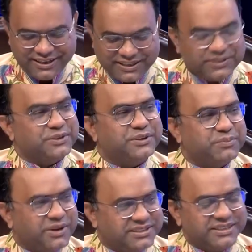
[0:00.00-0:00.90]
একজন
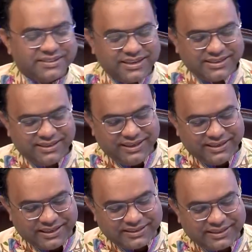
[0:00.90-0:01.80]
প্লাস্টিক সার্জন
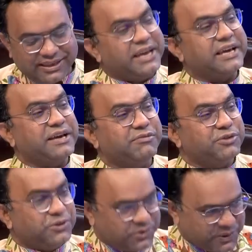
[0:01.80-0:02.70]
ডাক্তার এ কে
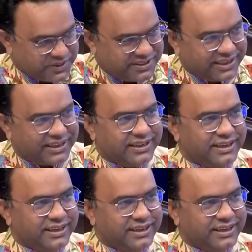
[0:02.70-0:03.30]
মনিরুজ্জামান সানি